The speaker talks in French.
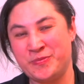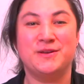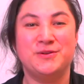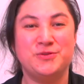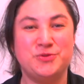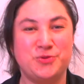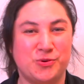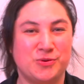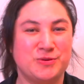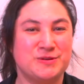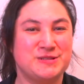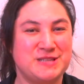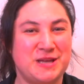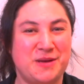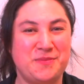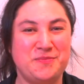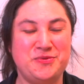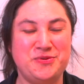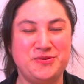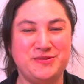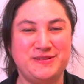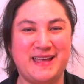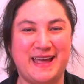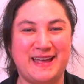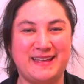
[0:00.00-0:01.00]
Donc, sans
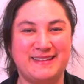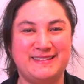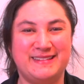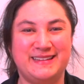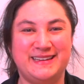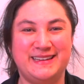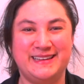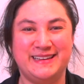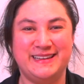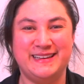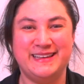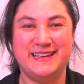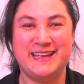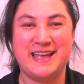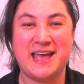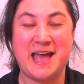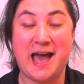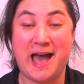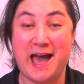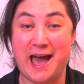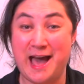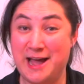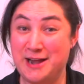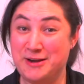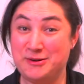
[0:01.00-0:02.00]
plus tarder,
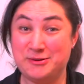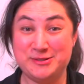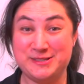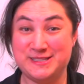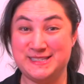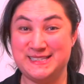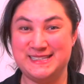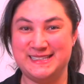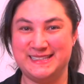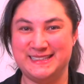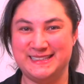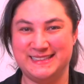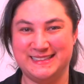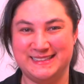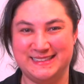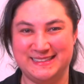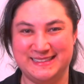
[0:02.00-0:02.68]
Allons-y.